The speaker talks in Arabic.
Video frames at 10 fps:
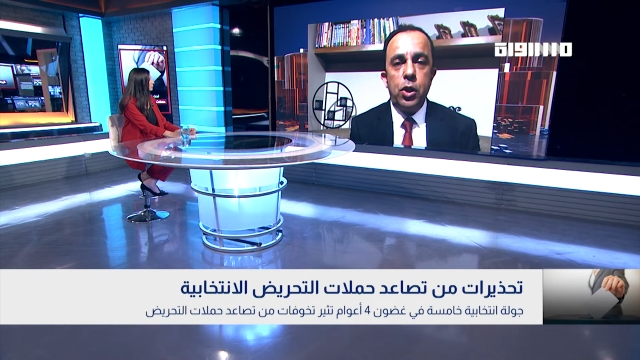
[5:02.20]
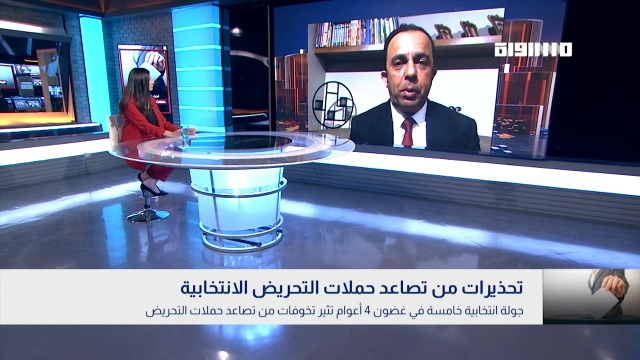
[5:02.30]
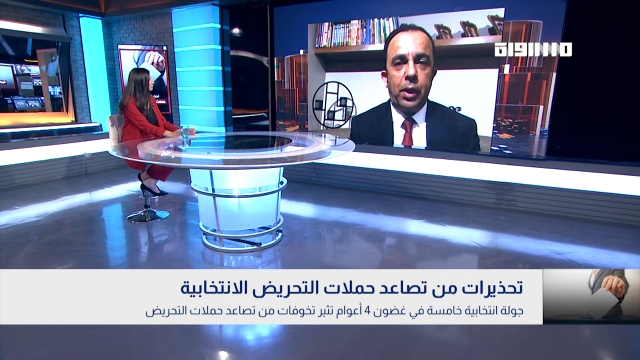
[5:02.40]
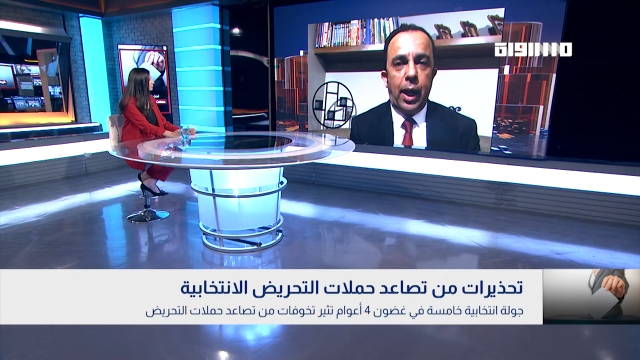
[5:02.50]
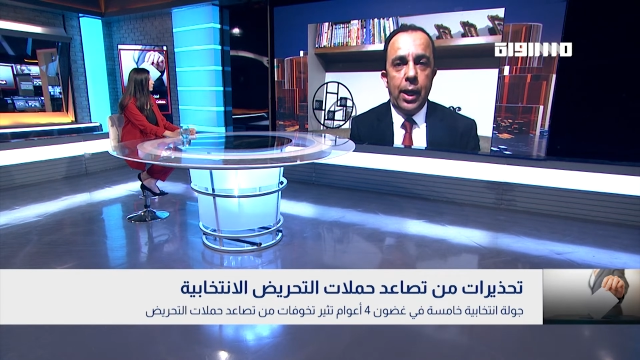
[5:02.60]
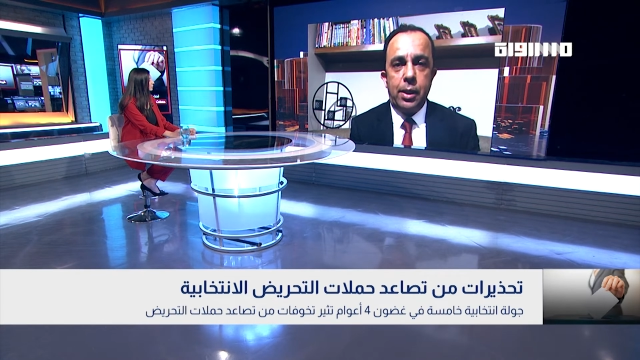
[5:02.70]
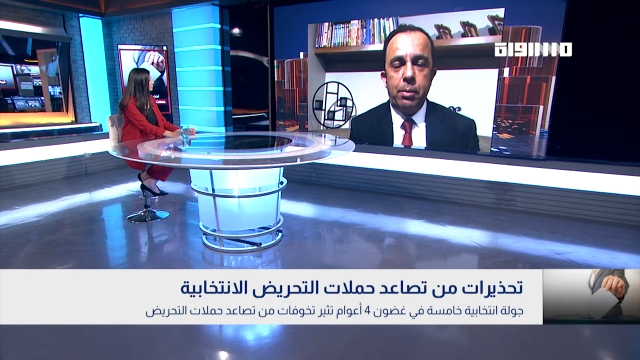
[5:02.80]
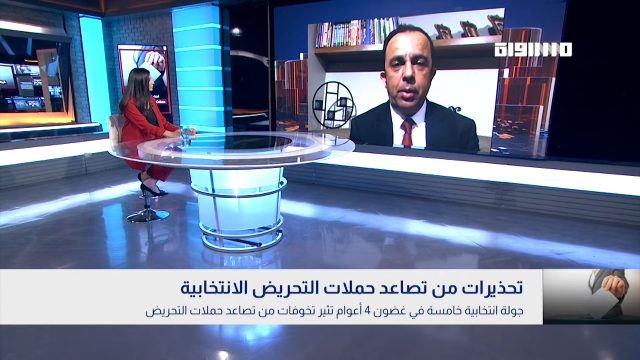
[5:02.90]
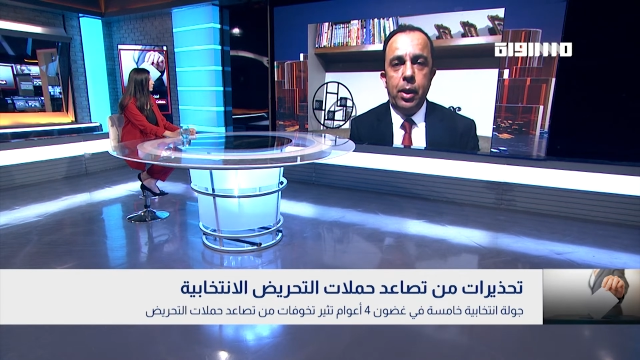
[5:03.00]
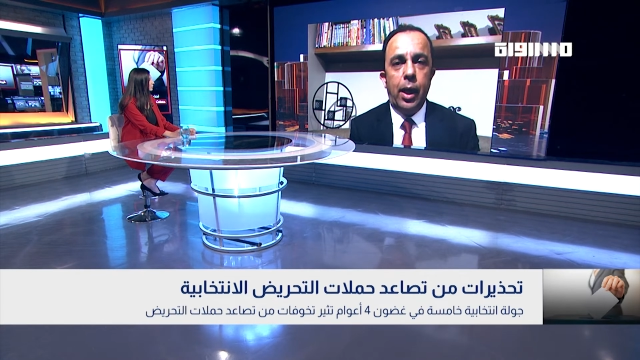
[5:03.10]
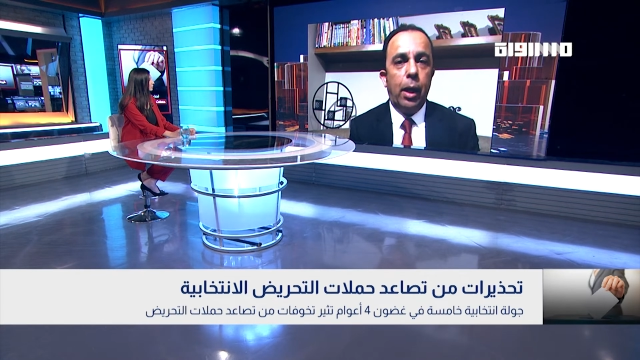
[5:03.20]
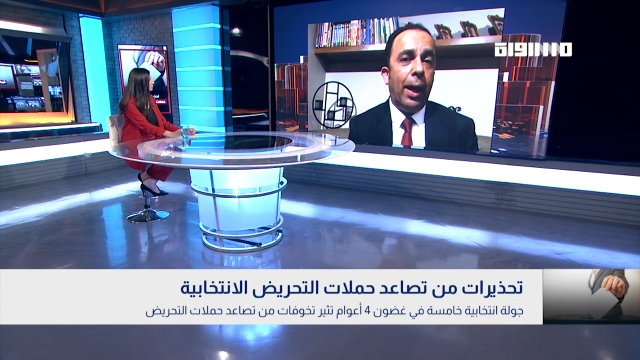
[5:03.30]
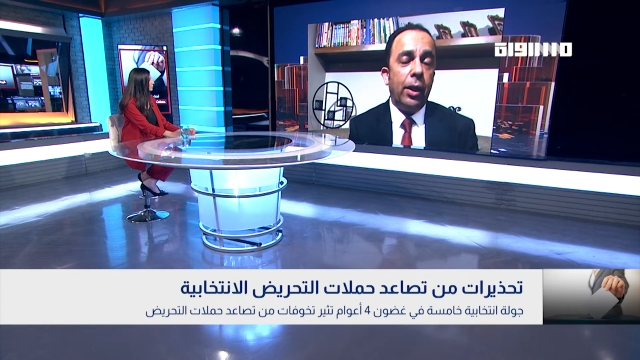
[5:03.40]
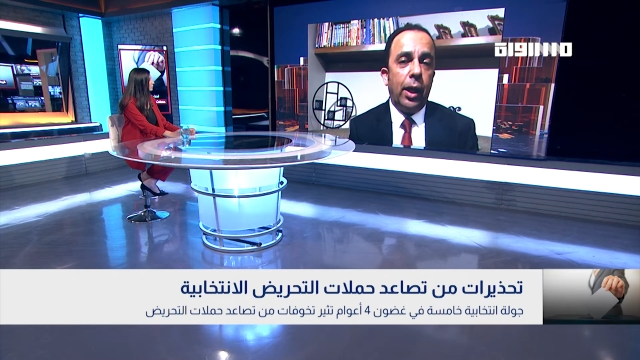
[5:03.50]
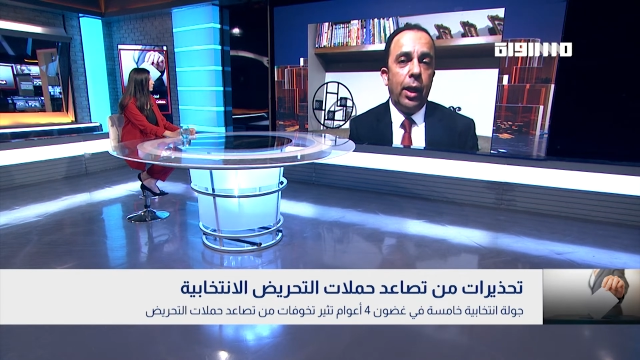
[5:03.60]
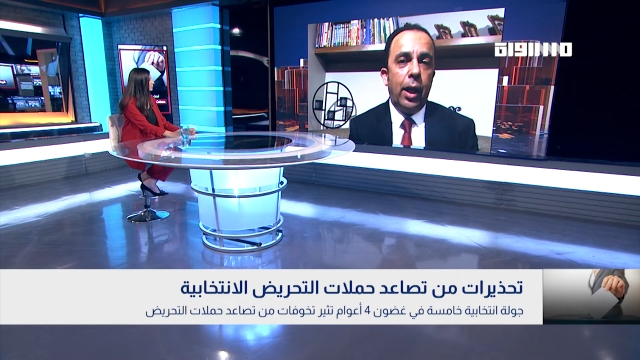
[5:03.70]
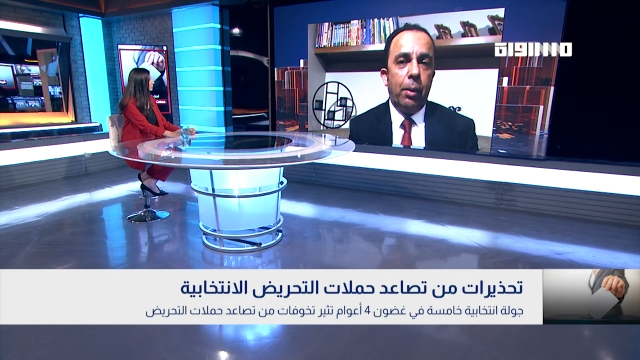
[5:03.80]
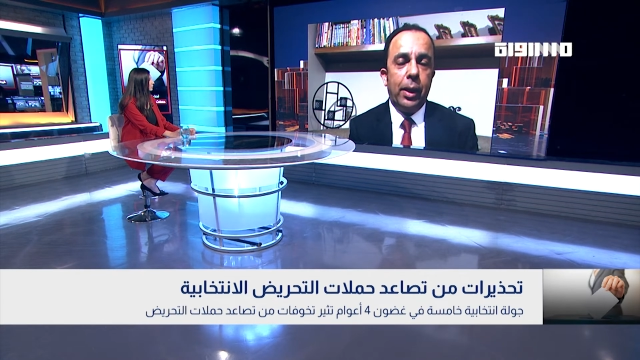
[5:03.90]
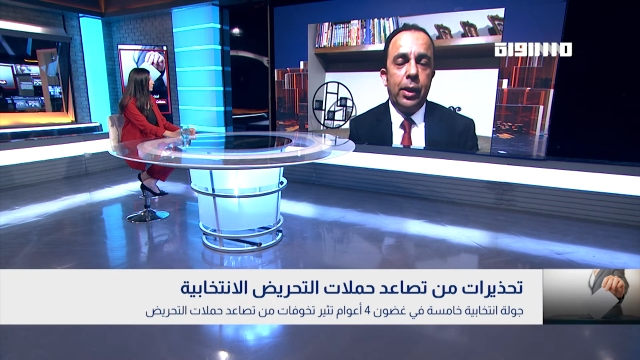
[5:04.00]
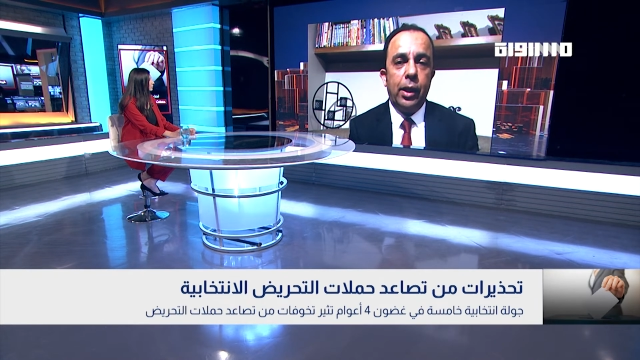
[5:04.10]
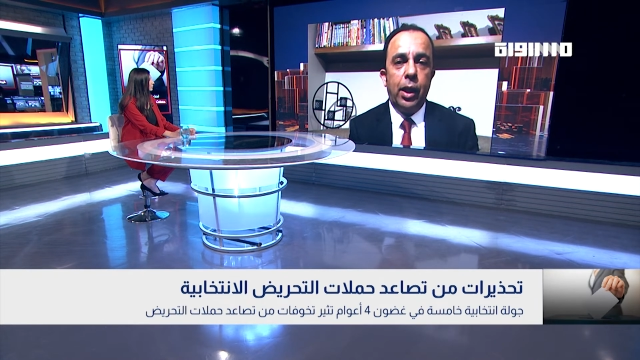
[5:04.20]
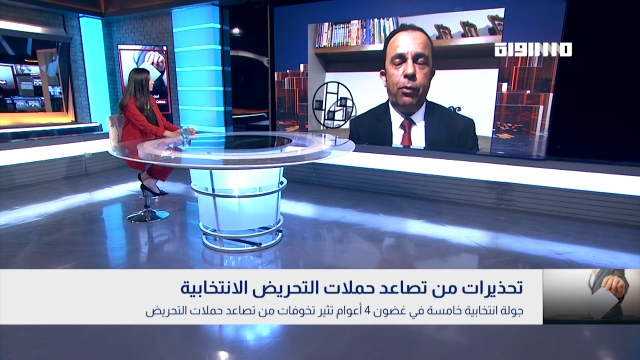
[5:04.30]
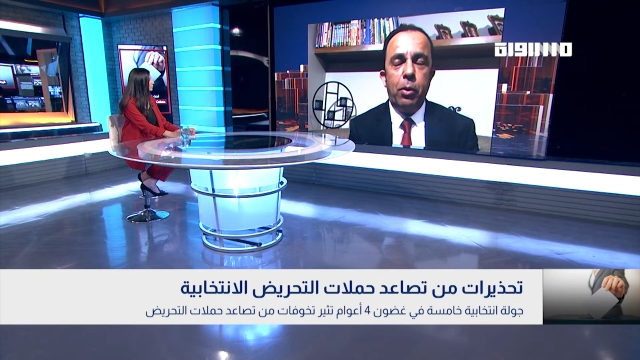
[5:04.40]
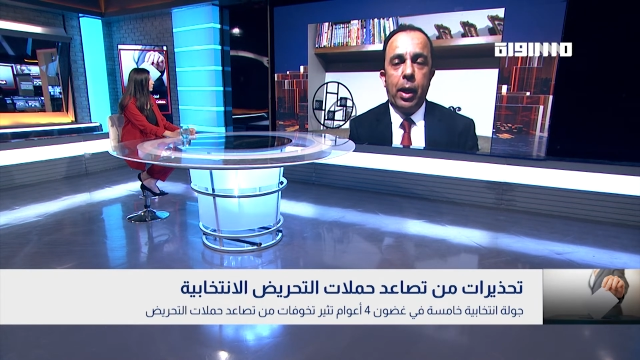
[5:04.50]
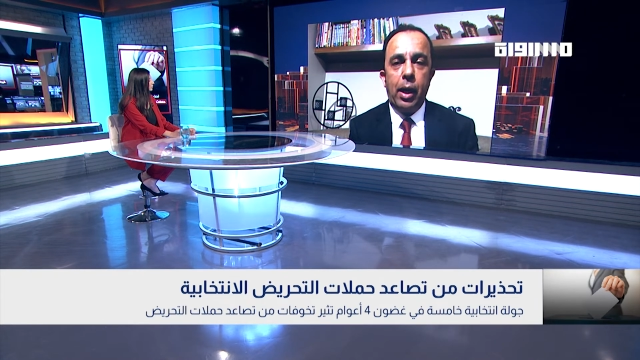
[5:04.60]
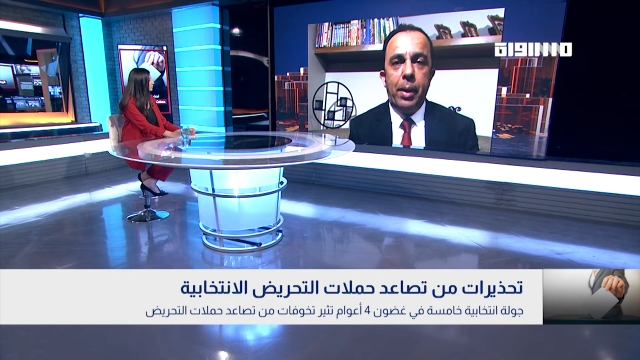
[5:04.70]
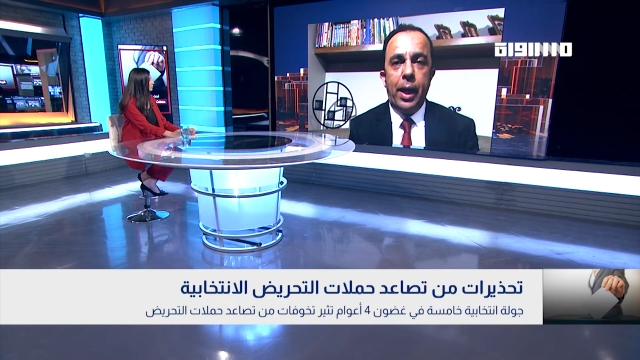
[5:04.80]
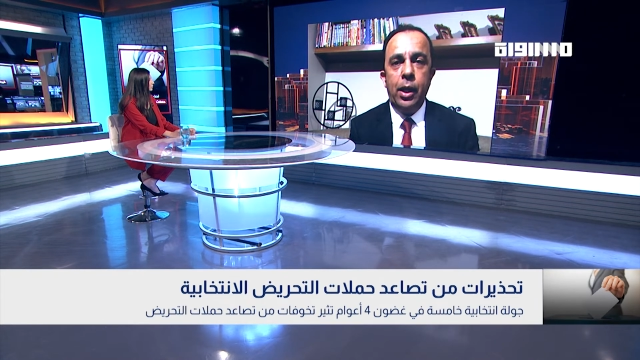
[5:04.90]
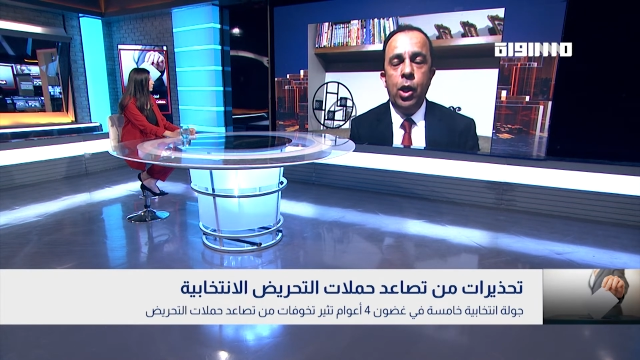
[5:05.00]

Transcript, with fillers: الحسم أربعة أربعة أعضاء في البرلمان